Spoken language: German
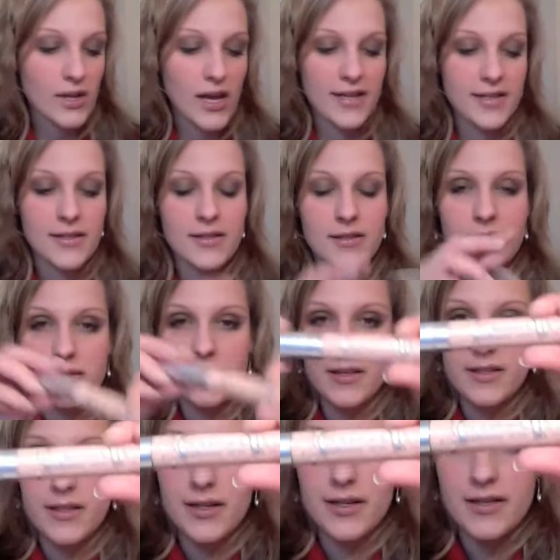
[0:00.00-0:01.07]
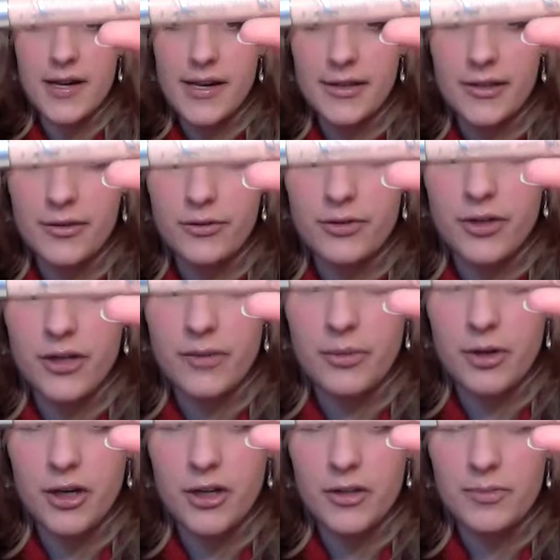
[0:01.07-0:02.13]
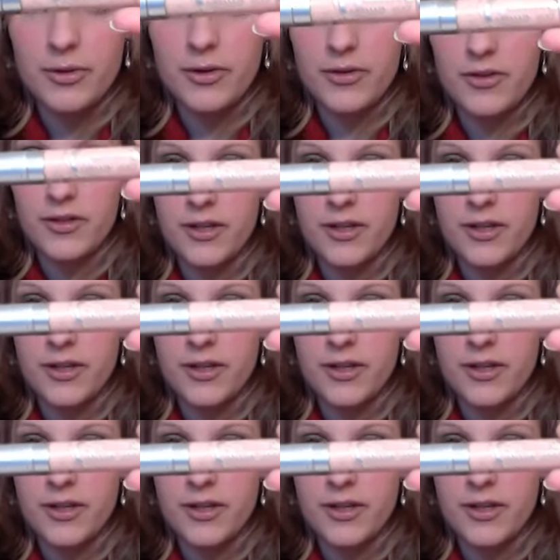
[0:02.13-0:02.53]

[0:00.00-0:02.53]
Essence XXL Nude Lip Gloss benutzt